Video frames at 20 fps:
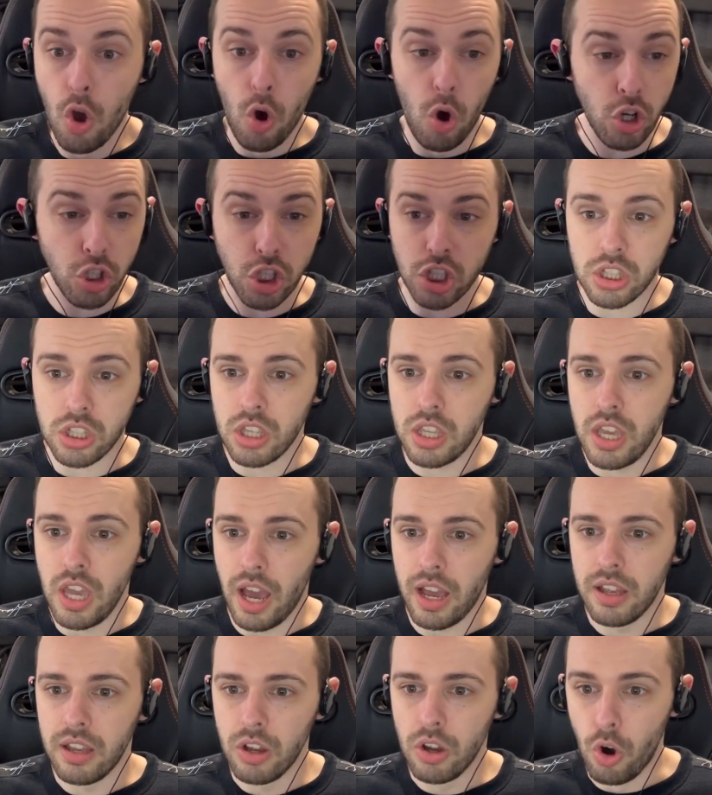
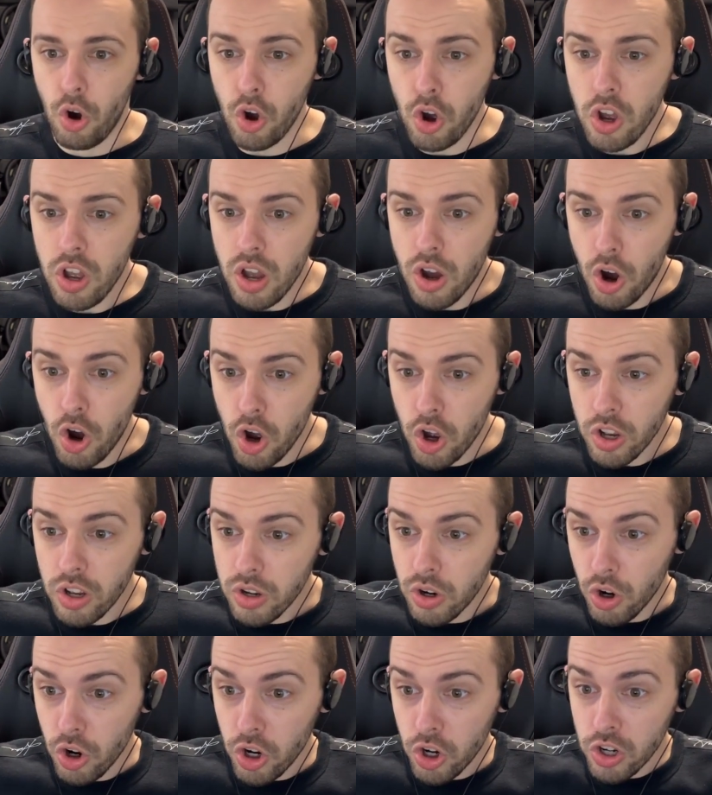¡Hostia! ¡Ojo,
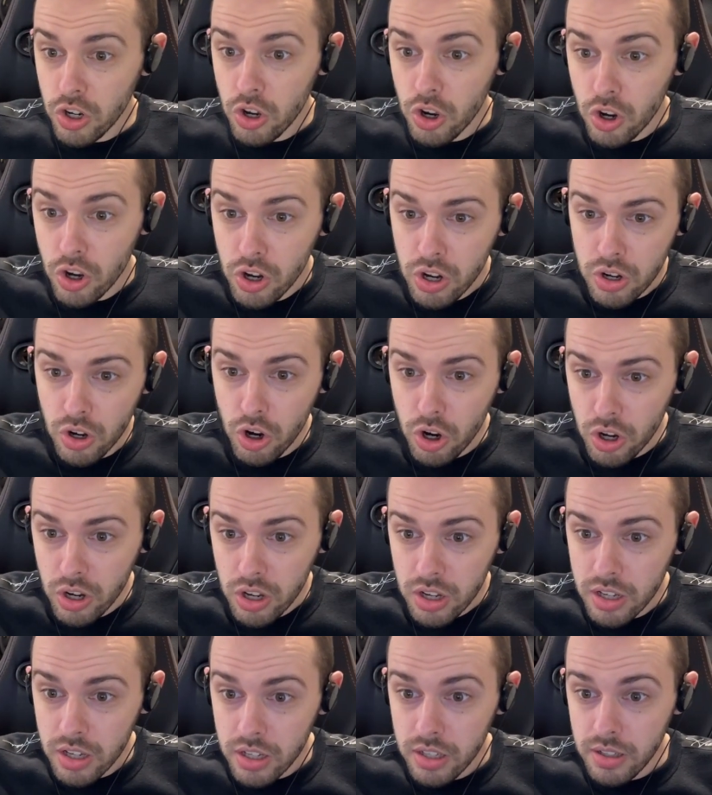ojo, ojo, ojo,
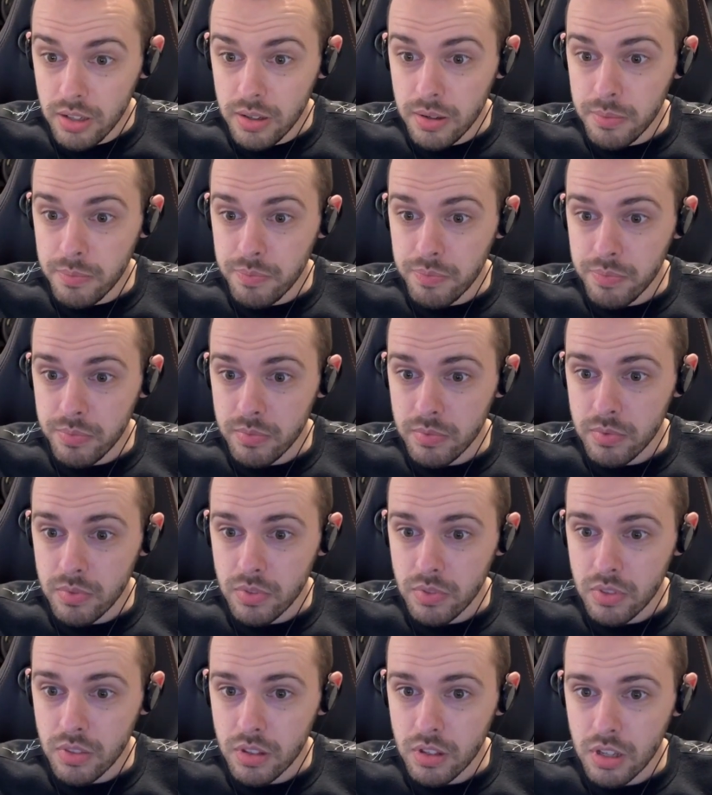ojo!
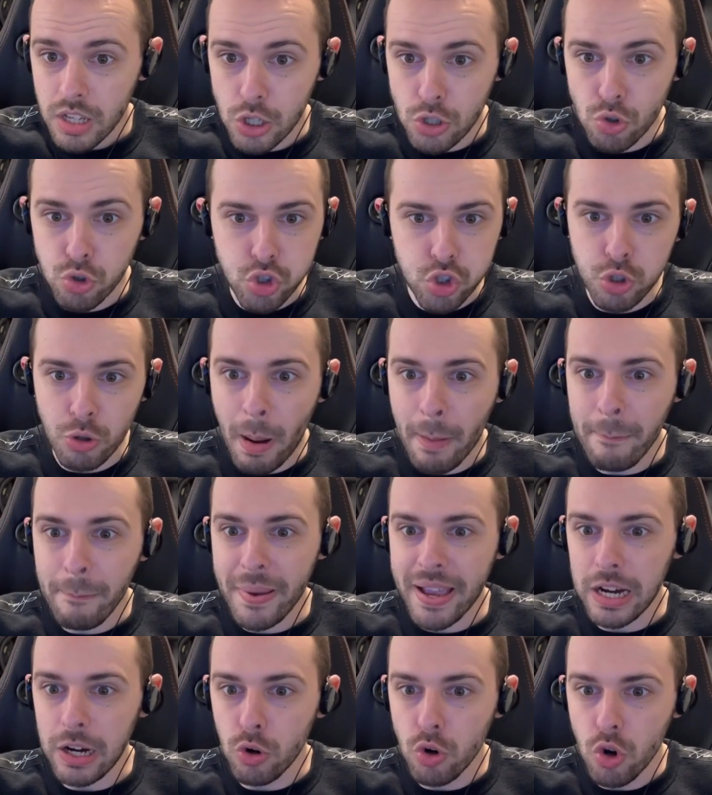¡Qué susto me han
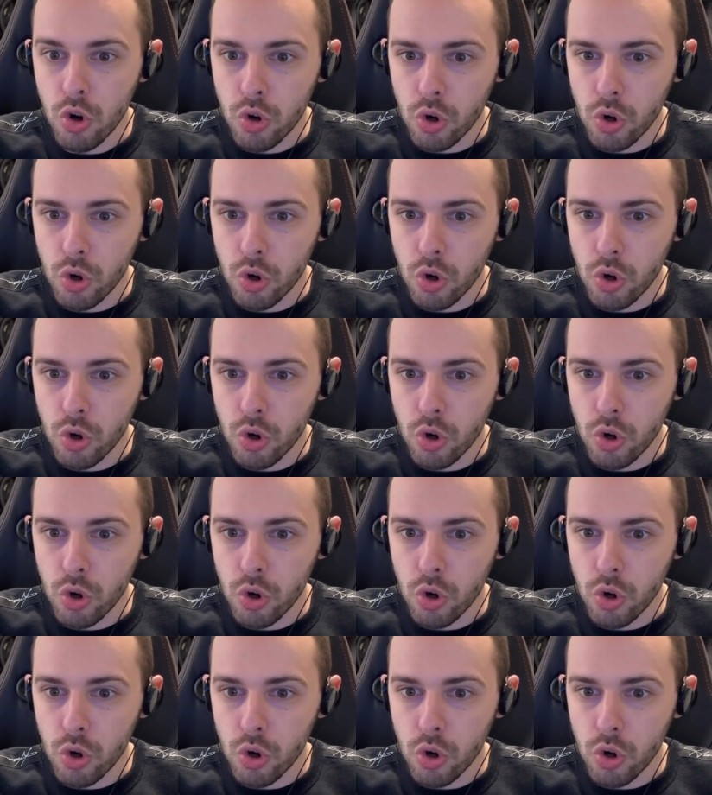pegado,